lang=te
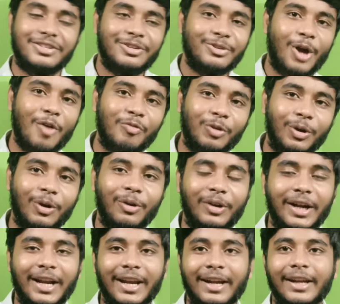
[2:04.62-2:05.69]
అర్జున్ టాప్ ఫోర్లో
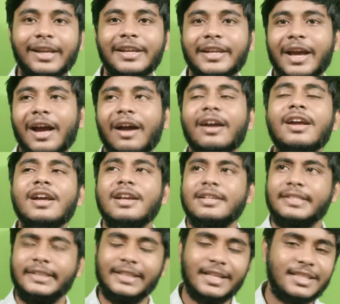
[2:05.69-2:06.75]
ఉన్నాడంటే యా
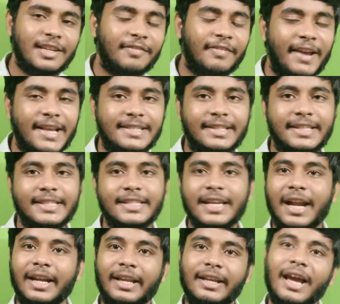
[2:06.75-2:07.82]
శ్రీ సత్య ఫ్యాన్స్ నుంచి
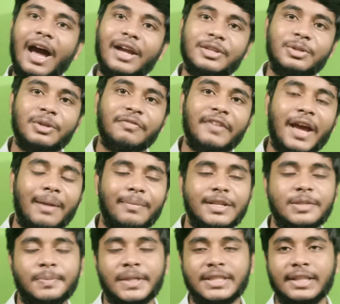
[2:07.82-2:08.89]
అండ్ అలాగే అర్జున్ ఫ్యాన్
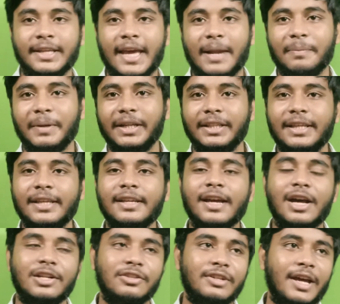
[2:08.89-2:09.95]
బేస్ స్పెషల్గా ఏర్పడింది
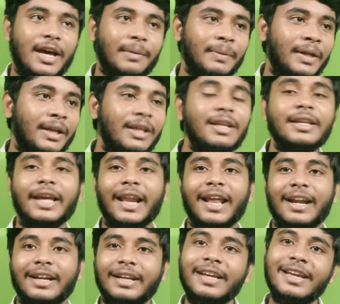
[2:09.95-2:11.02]
అర్జున్ ఆర్బీ అని
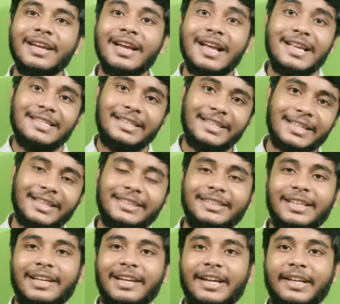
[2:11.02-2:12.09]
ఎలా అంటే శ్రీ
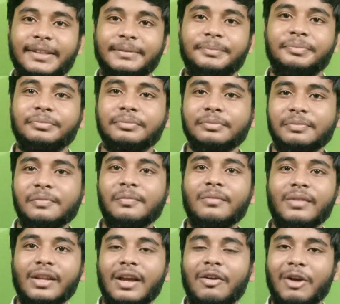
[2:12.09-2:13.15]
సత్య
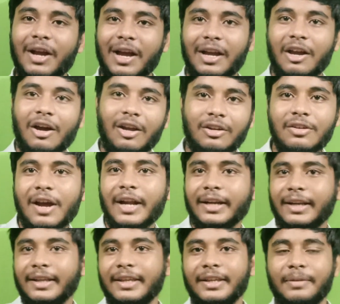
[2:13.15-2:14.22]
ఒక గాలు
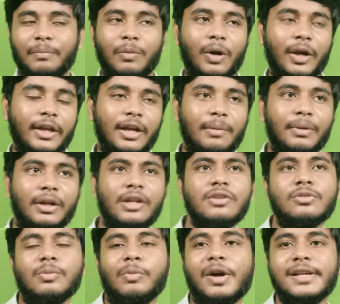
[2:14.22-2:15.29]
అండ్ అలాగే బాయ్ కాబట్టి
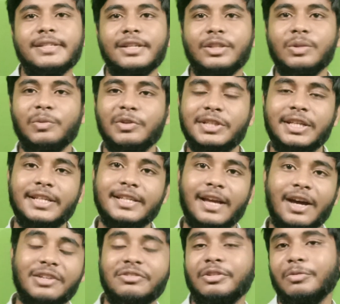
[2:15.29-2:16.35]
సో బాయ్స్ అందరూ మోస్ట్లీ
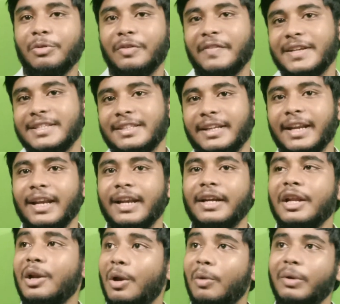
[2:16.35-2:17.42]
అర్జున్ వేస్తున్నారు ఎలా
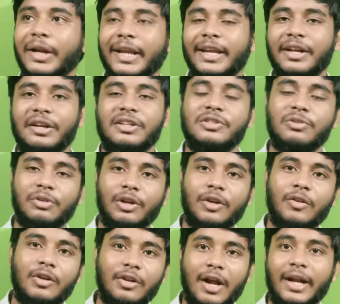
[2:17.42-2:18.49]
అంటే లవ్ ట్రెక్ ఇంట్రెస్ట్ ఉన్న
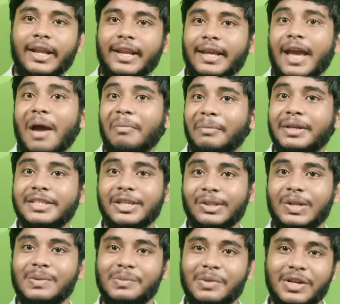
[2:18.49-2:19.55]
వాళ్ళు అండ్ అలాగే అమ్మాయి
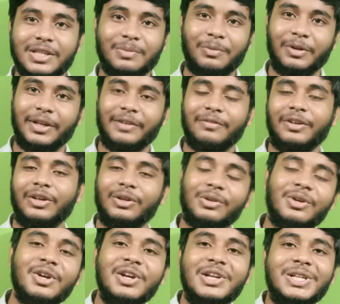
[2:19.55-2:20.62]
చేతిలో మోసపోయిన
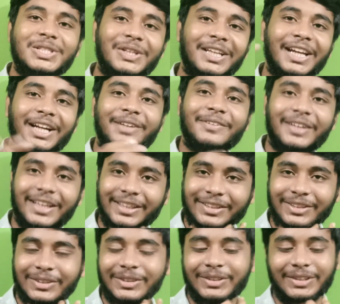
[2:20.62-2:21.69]
వాళ్ళు సో అలాంటి
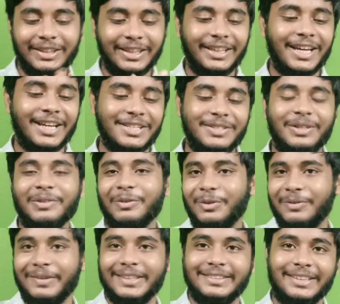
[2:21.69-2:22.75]
వాళ్ళందరూ ఈ అర్జున్
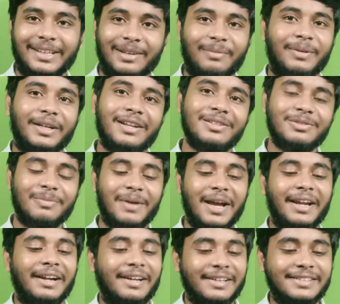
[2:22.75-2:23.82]
వేస్తున్నారు అనమాట సో
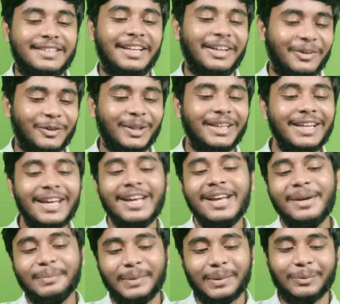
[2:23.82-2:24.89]
బాగా ఇంట్రెస్టింగ్ ఉంది
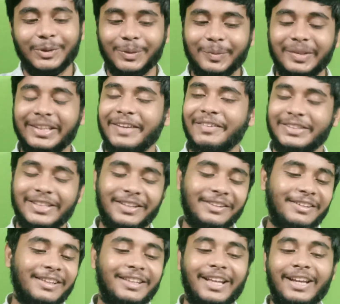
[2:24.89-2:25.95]
మరి ముందు ముందు ఏవో
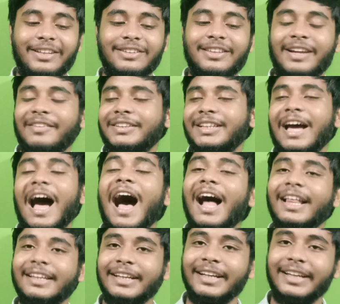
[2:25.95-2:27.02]
జరుగుతుంది తెలియదు తర్వాత
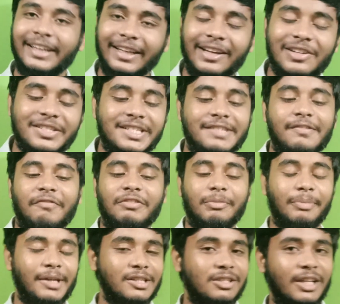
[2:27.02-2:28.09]
ఆదిరెడ్డి గారు వచ్చి
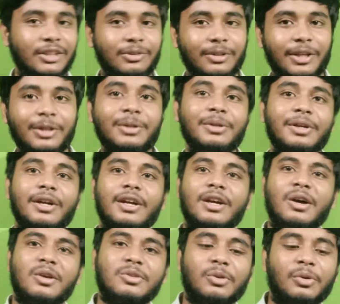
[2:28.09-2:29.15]
ఫిఫ్త్ ప్లేస్లో అయితే ఉన్నారు
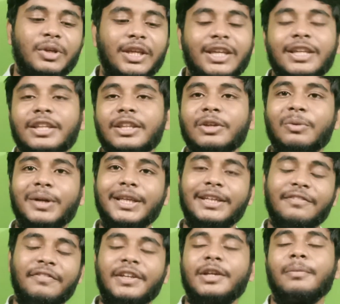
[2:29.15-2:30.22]
సో ఈయనది కూడా
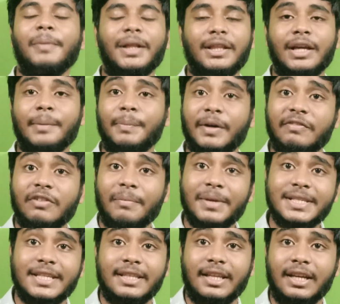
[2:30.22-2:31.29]
ఈ వీక్ పెద్దగా
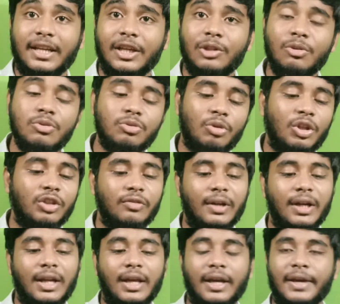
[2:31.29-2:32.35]
పర్ఫార్మెన్స్ అయితే లేదు సో
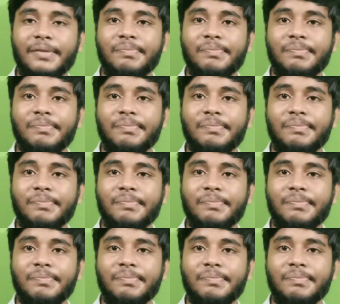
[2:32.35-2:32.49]
అందువల్ల